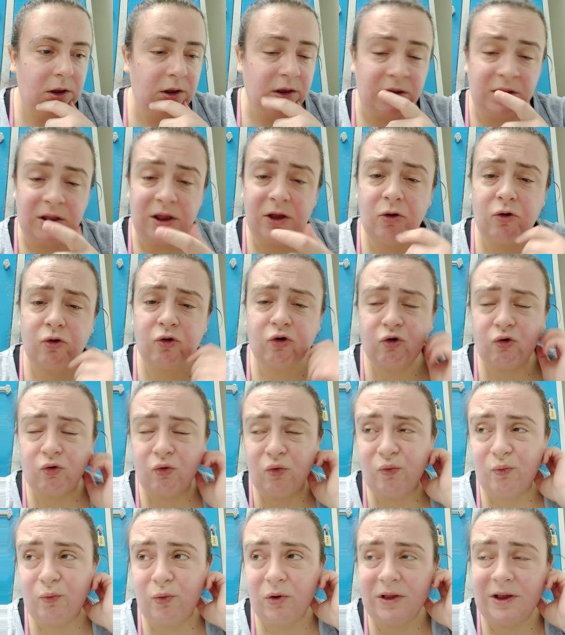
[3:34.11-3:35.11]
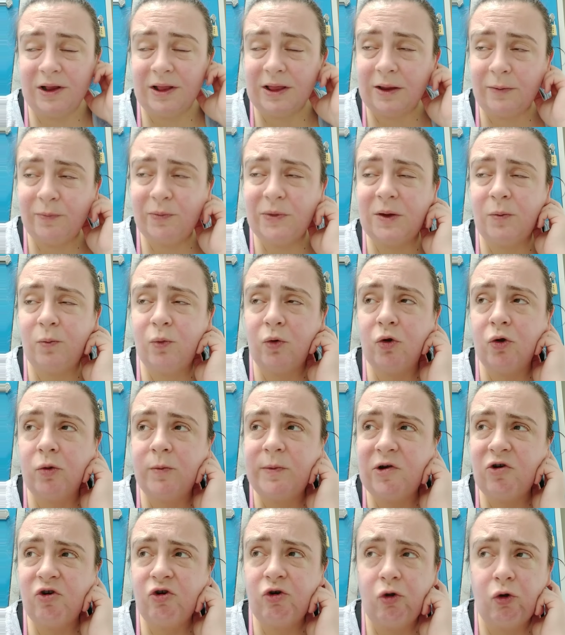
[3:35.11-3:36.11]
C'est ça que je trouve peut-être un petit peu
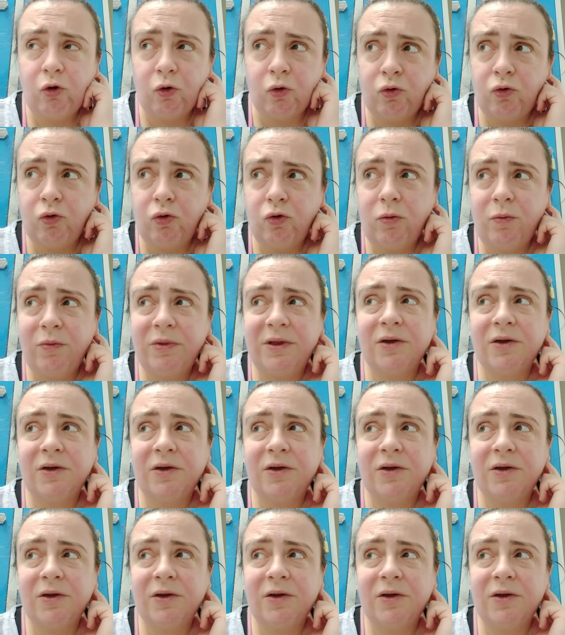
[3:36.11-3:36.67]
dommage sur YouTube,